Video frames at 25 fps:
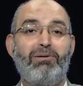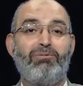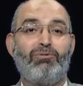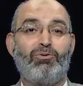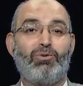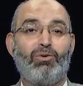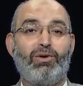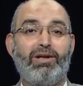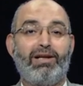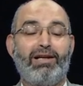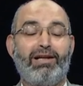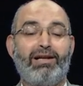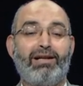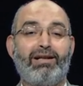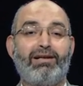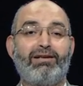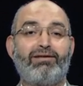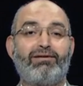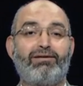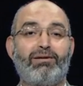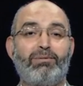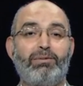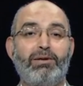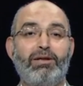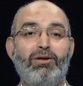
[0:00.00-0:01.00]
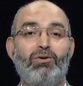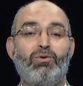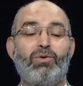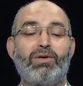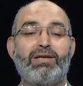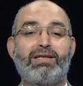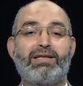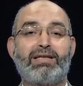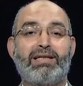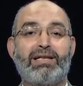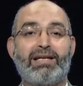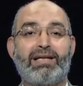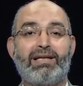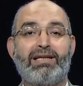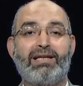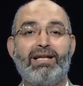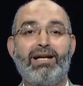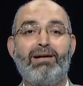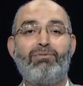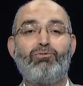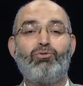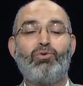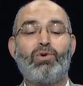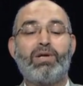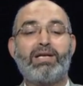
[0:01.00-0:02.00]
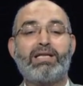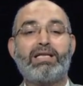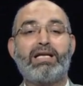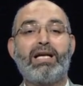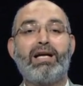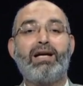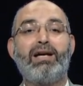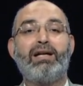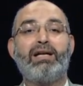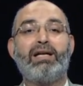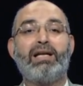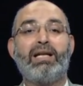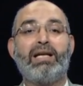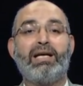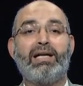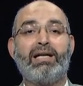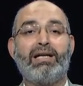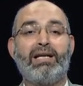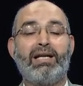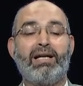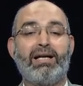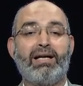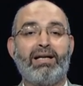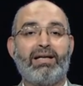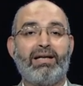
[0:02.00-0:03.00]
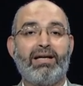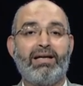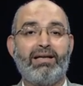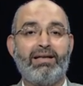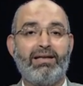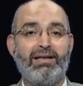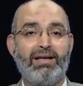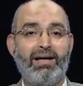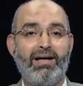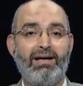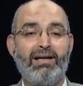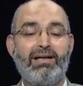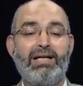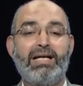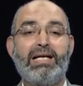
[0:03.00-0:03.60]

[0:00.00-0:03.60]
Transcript: بنقول العلاج الطبيعي هو استخدام وسائل علاجيه